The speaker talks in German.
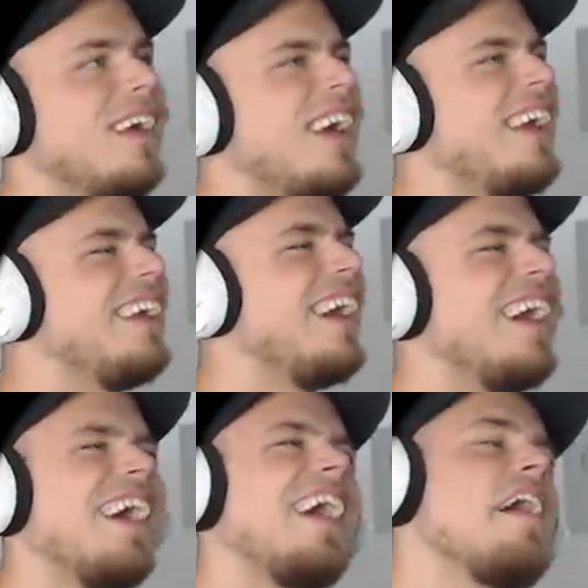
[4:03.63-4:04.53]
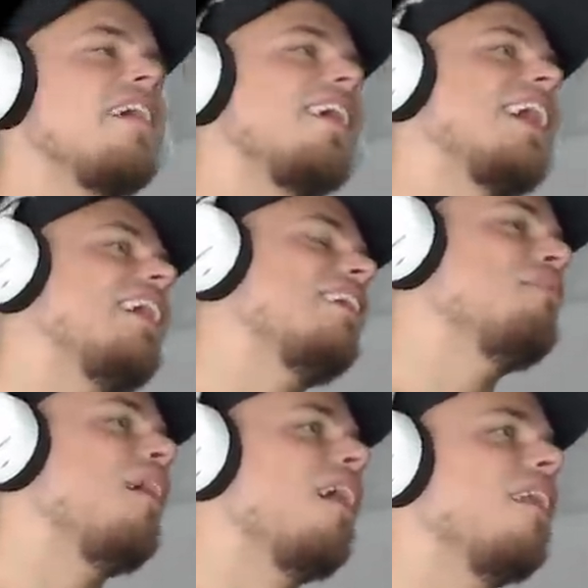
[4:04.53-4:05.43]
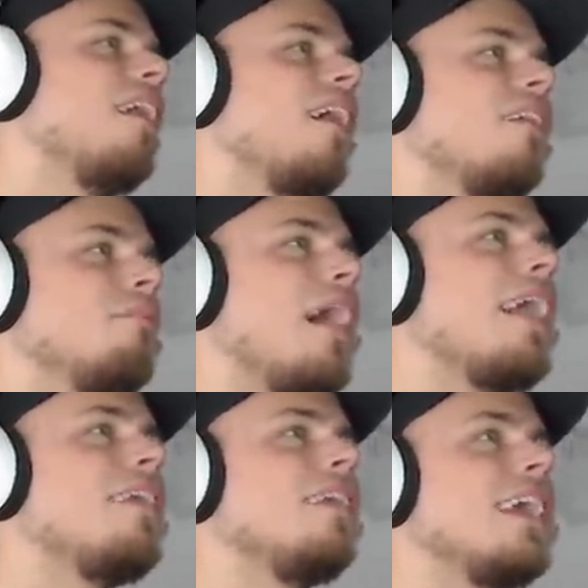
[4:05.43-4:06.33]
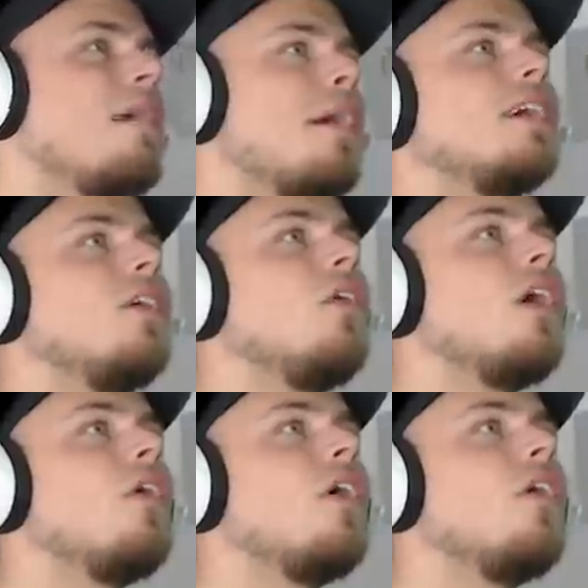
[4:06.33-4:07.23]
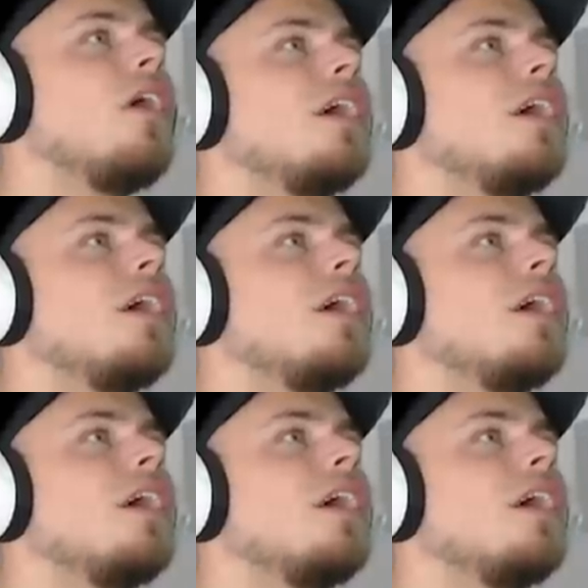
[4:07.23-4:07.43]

Hey, hey, Kacke, Mann! Mann! Ja, Mann! Höher, höher, höher!